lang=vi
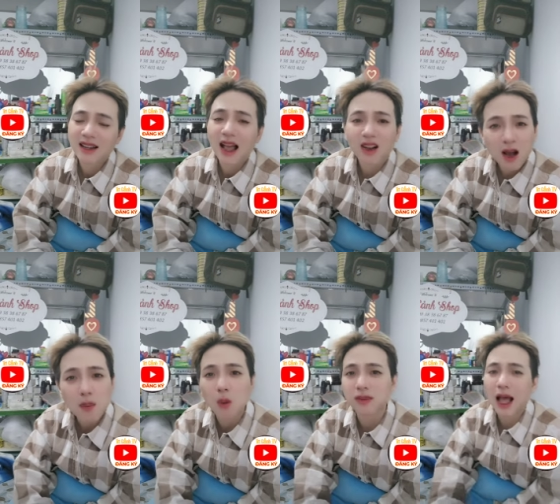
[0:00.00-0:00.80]
đã có
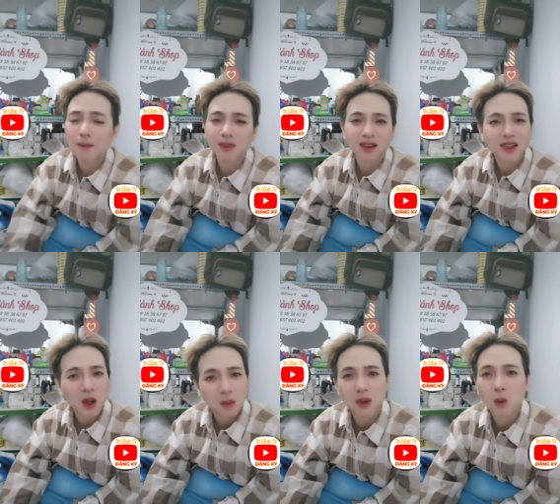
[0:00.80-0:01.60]
một thám tử
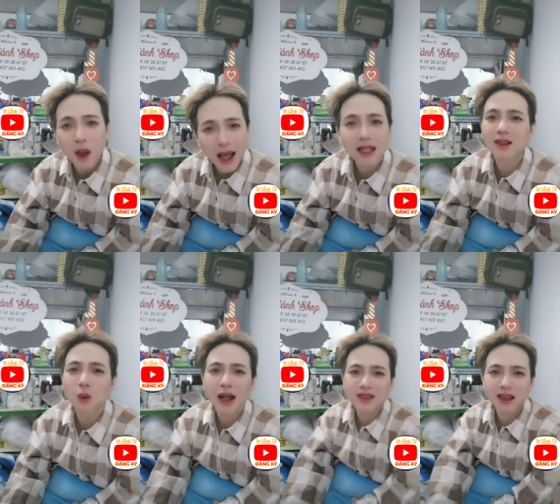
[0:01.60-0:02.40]
lùng là quá thôi
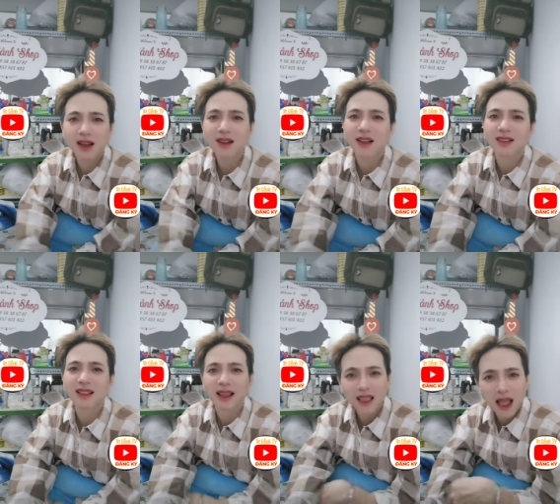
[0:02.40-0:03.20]
quá chớn rồi
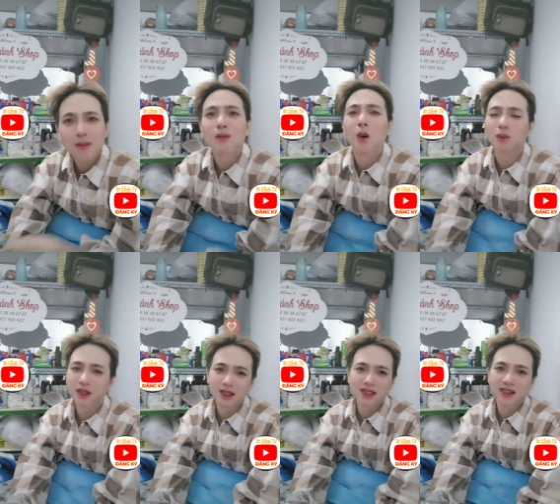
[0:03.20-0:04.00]
lại thêm một
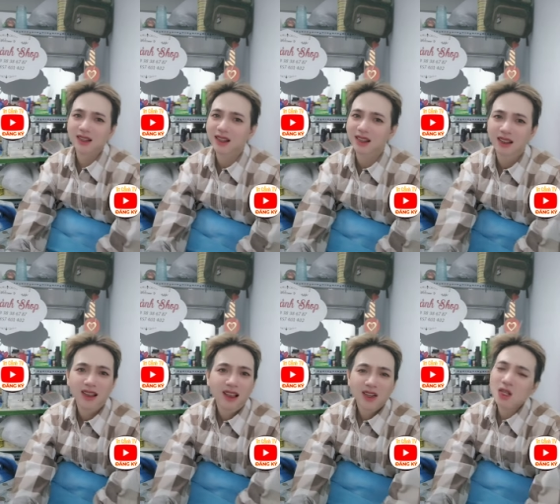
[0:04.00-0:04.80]
người nữa thì
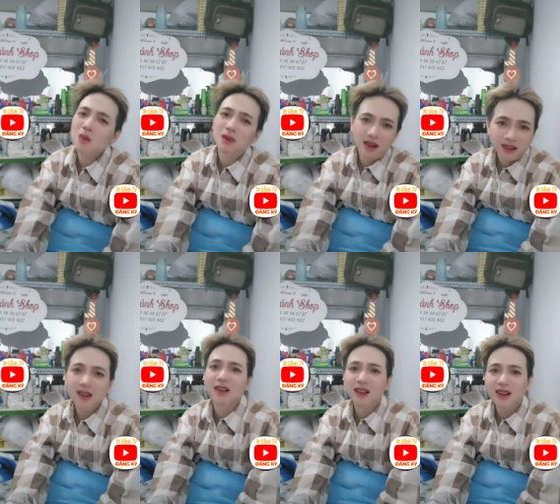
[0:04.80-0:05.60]
nói chung là nó
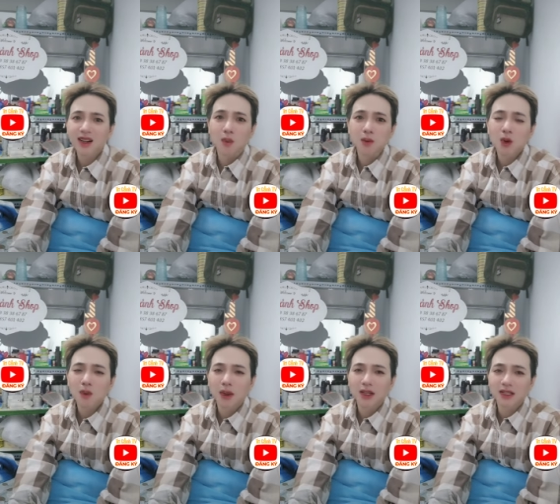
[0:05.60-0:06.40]
rất là kinh khủng luôn
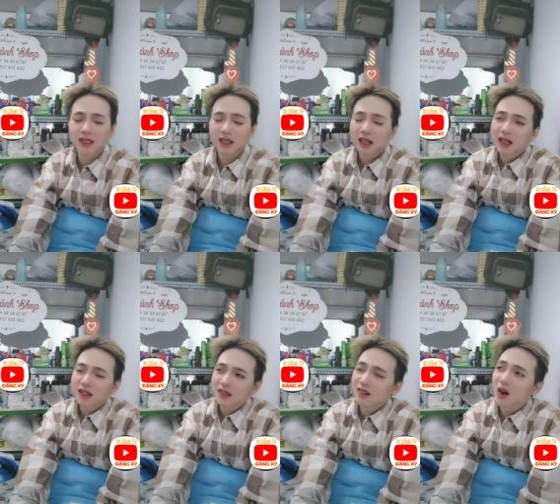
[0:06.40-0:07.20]
mọi người
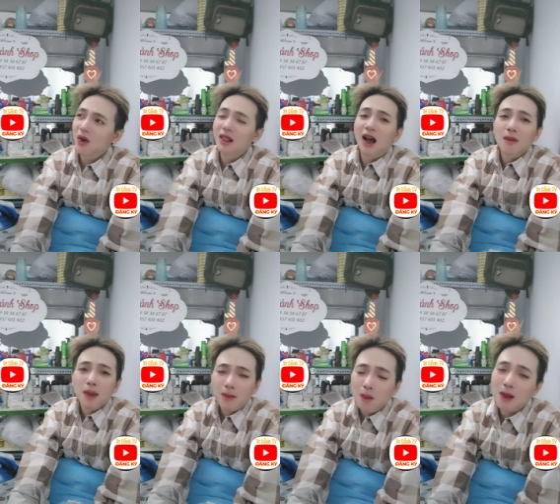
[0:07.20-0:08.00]
rồi lỡ
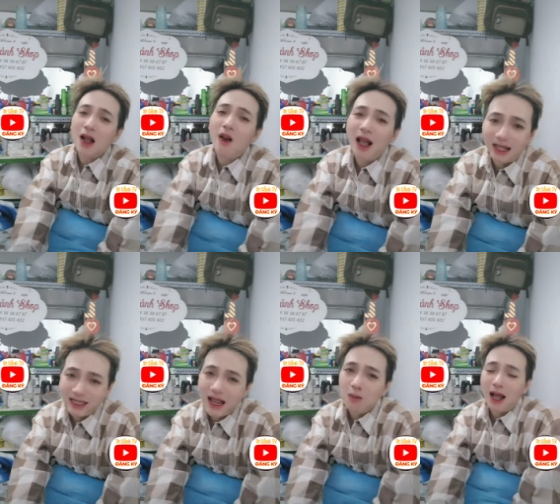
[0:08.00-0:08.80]
mai mốt mà con
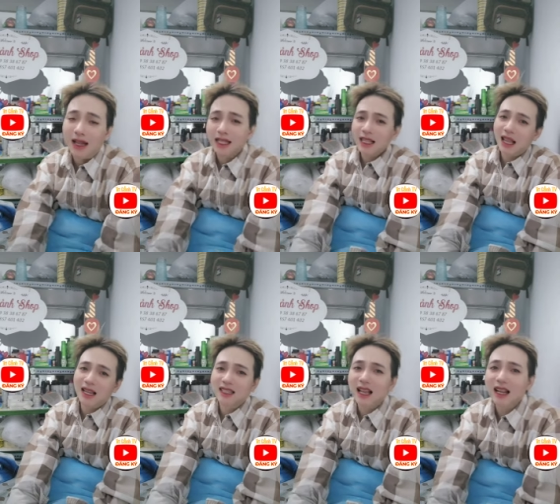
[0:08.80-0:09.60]
ảnh giống ảnh đó, thì
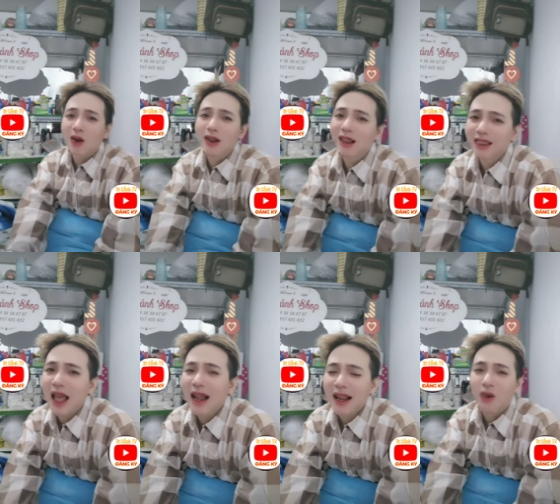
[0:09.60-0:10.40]
người ta gọi là
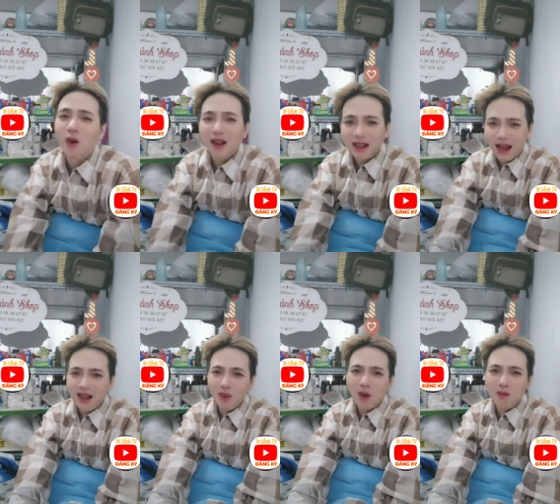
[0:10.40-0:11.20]
cha nào con
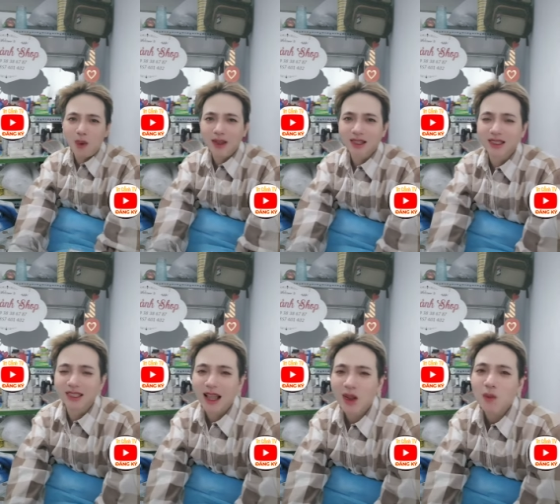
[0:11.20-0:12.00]
nấy đúng không mọi người
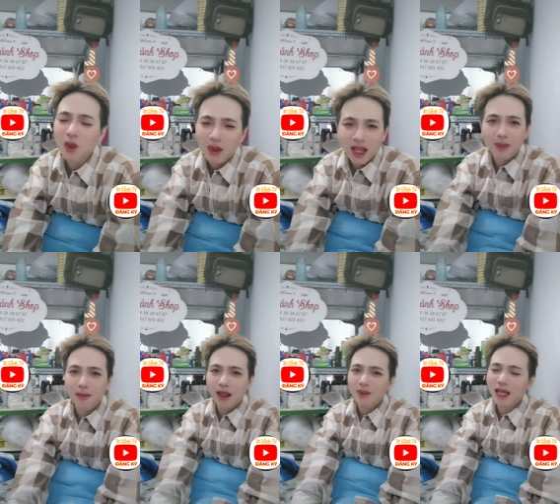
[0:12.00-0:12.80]
thấy cũng tội nghiệp
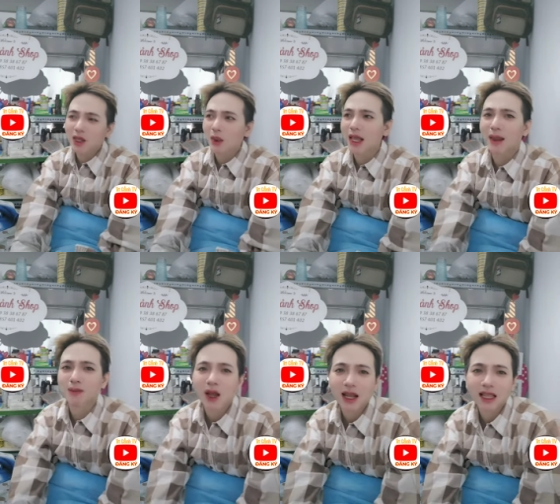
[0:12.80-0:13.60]
ha thấy tội nghiệp
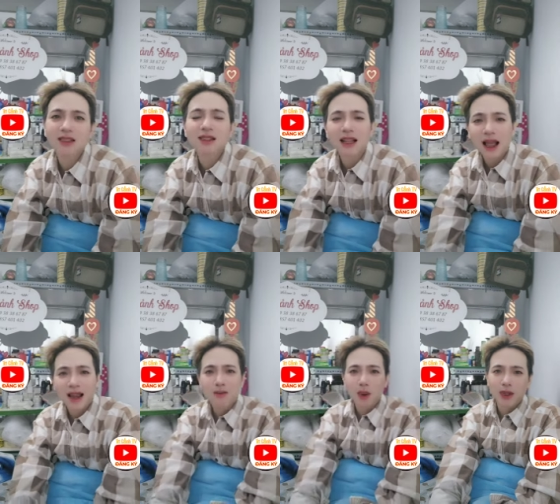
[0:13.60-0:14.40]
cho cái tương
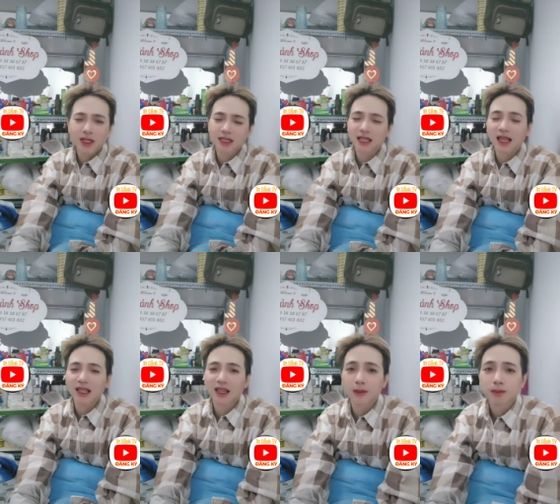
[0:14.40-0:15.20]
lai á mọi người tại
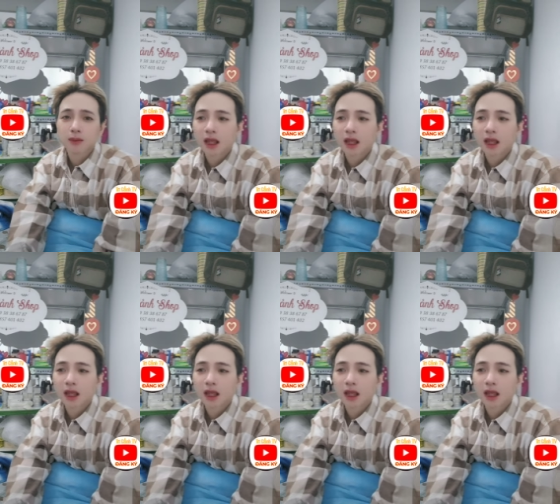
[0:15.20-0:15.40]
vì